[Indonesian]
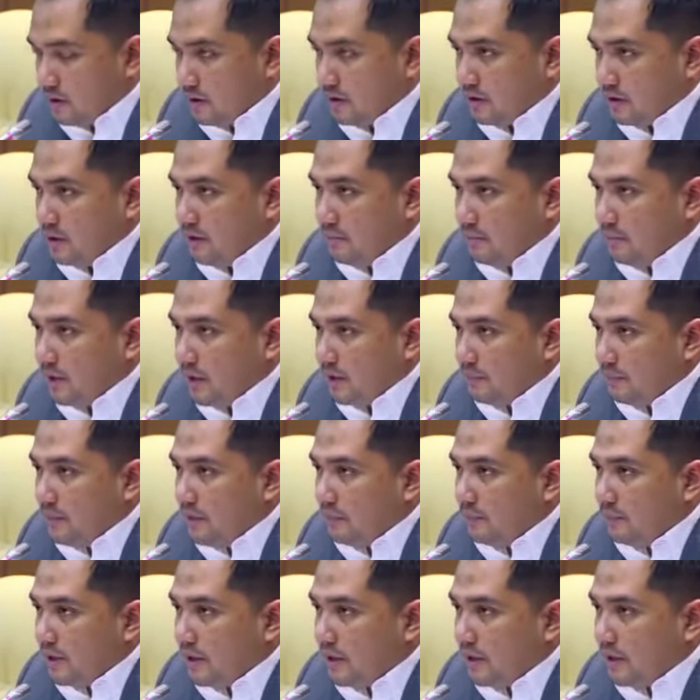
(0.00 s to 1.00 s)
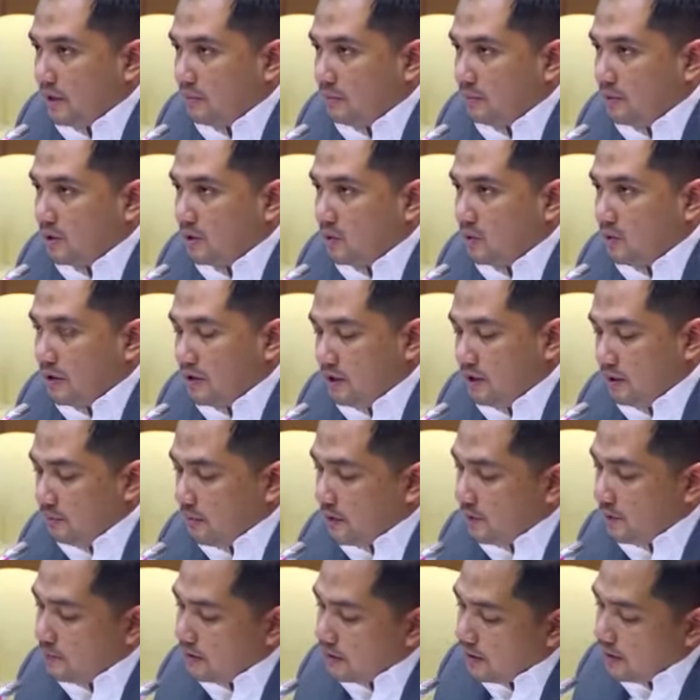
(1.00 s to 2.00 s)
di mana BPK
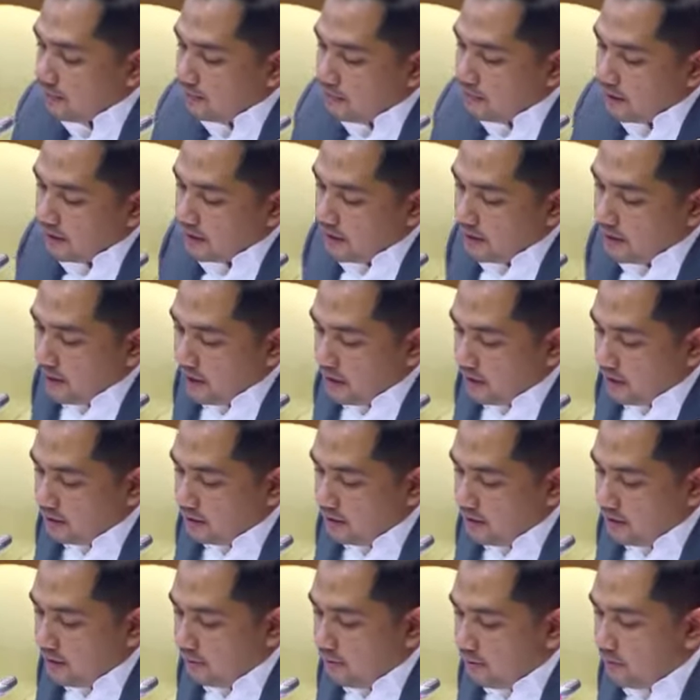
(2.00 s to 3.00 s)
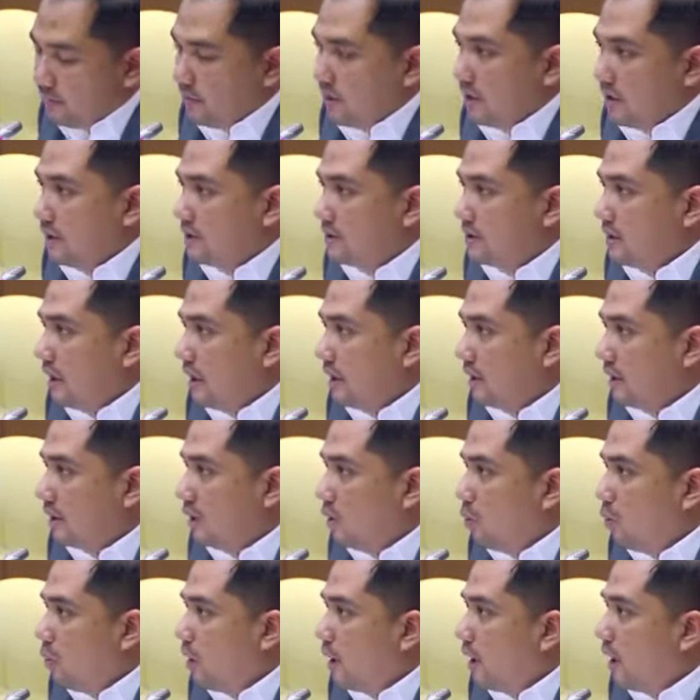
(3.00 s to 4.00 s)
berkewajiban menyampaikan hasil pemeriksaan
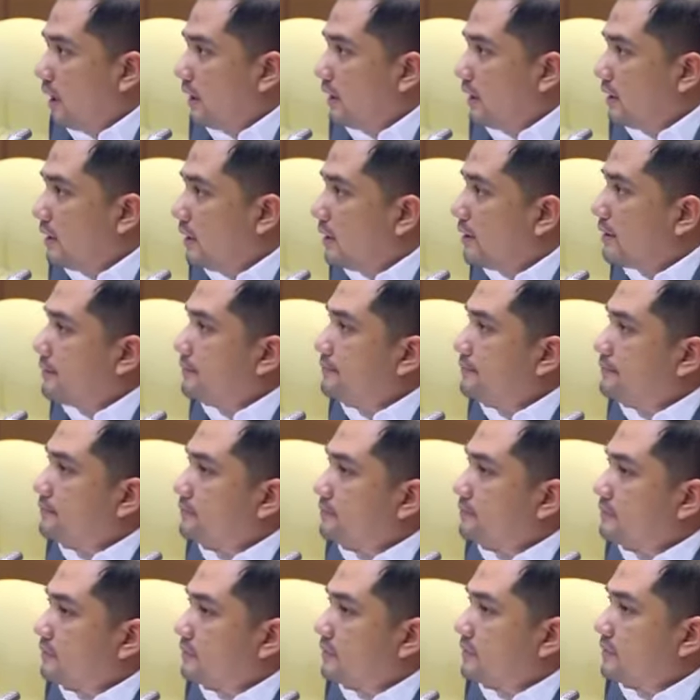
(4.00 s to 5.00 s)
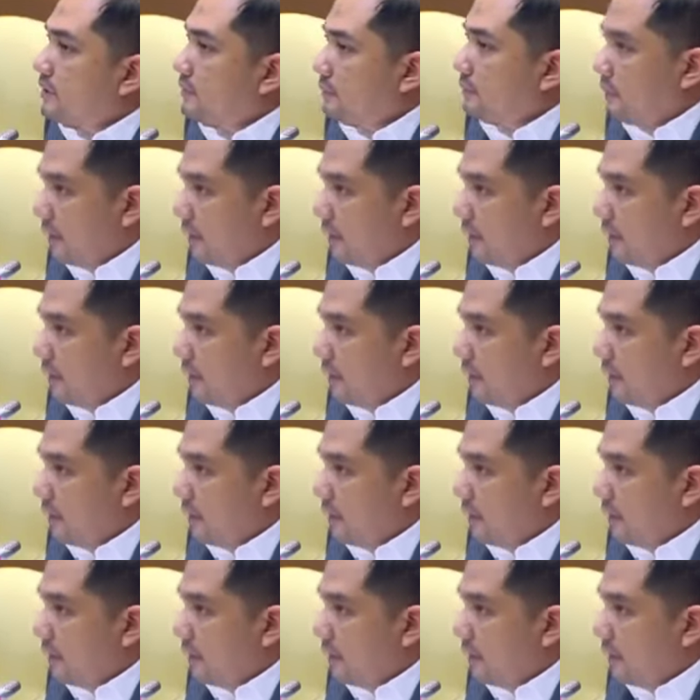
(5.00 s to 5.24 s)
keuangannya kepada